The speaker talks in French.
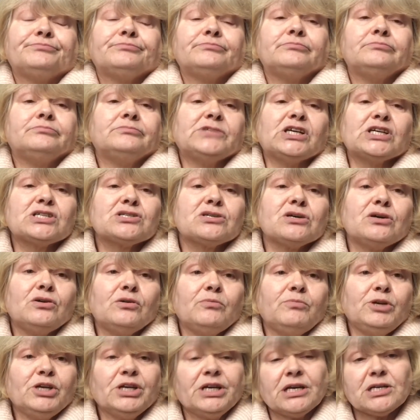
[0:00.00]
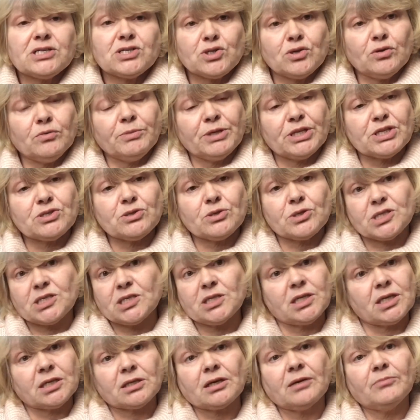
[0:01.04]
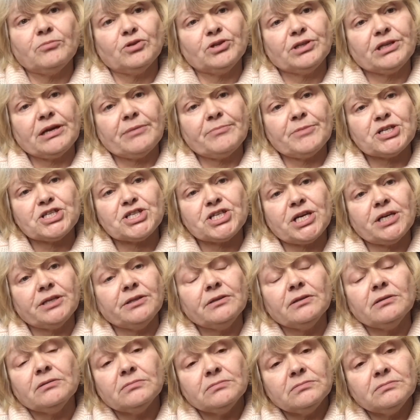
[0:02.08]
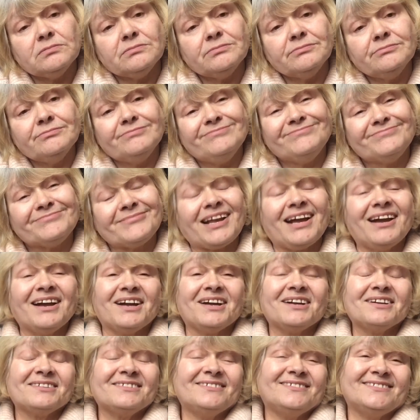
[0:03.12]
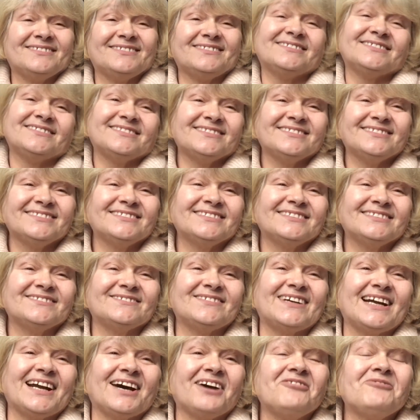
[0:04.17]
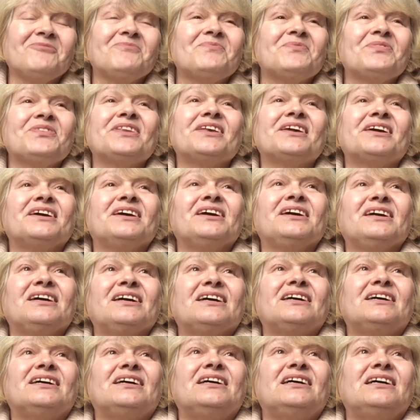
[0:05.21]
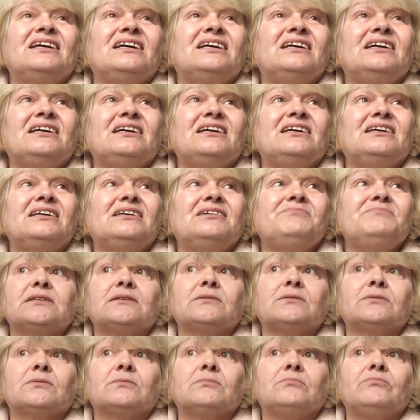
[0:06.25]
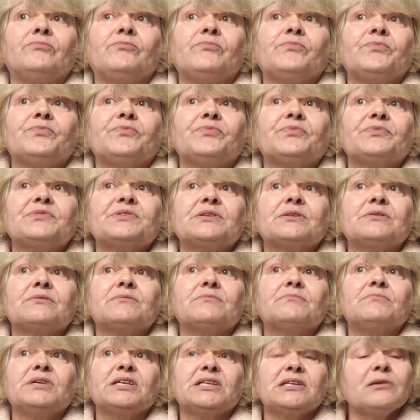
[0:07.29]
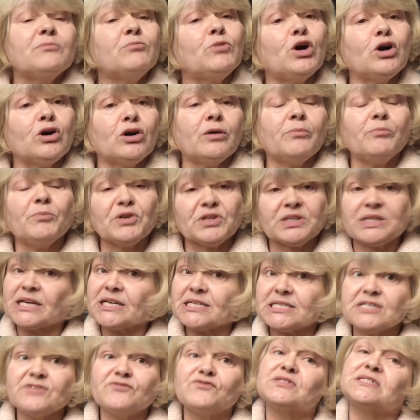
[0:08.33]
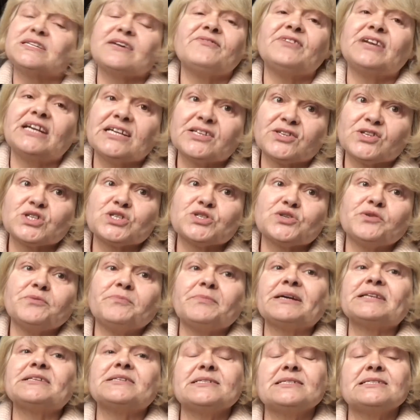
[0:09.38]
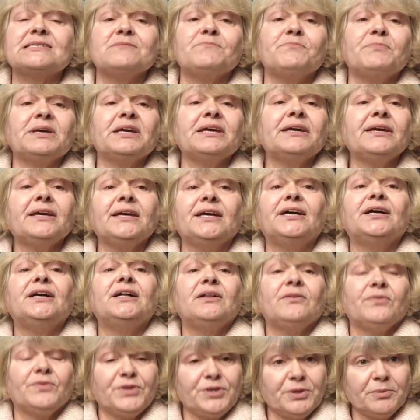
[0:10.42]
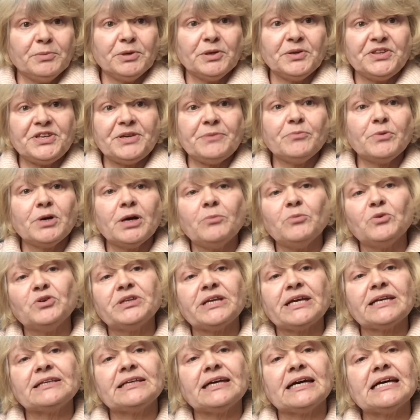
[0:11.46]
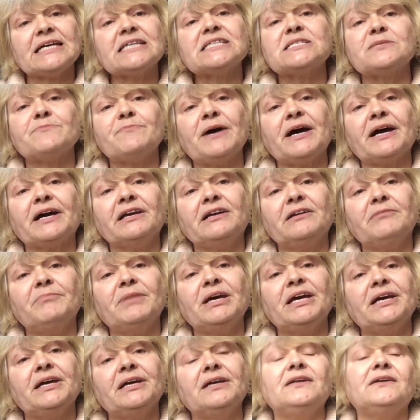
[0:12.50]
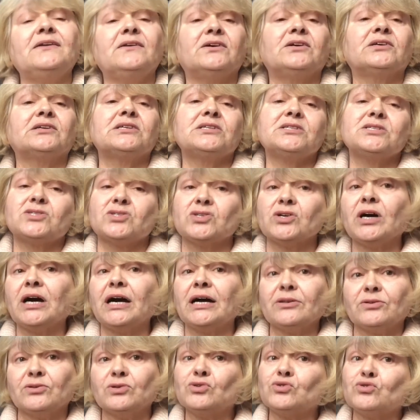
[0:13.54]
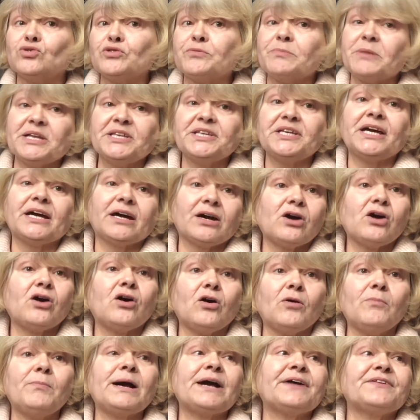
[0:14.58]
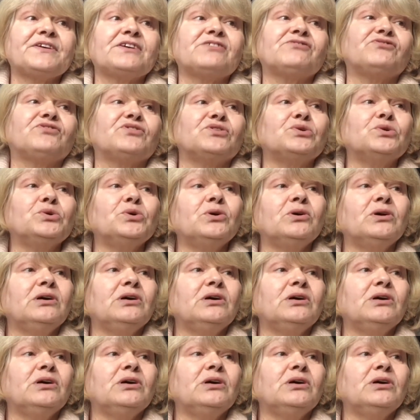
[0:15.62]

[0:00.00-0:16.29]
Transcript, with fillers: La seule obligation, bien sûr, c'est d'être abonné à ma chaîne. Hein, euh, voilà. Euh, mettez-moi en commentaire si vous avez l'intention de participer. Demandez-moi mon adresse par email euh, qui sera de toute manière en barre d'infos.